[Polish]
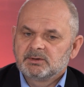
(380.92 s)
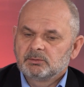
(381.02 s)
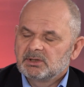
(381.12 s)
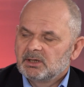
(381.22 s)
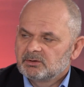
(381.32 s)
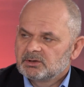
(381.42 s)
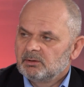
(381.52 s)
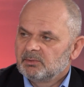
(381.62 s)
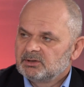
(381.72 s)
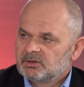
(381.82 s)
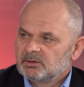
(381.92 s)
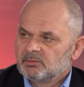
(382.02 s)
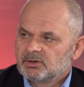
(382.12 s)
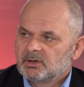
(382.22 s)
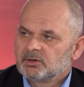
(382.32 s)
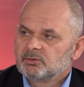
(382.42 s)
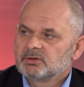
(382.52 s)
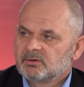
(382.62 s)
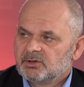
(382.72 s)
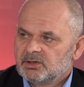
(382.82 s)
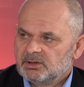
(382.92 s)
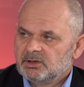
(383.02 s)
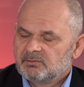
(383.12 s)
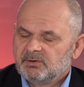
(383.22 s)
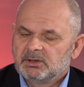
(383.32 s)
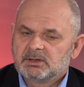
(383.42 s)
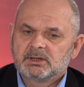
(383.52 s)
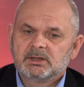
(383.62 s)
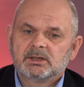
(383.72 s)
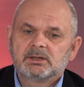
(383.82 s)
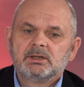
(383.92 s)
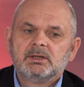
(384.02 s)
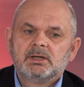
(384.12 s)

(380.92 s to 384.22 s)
neutralność klimatyczną osiągać dużo wcześniej niż w innych krajach,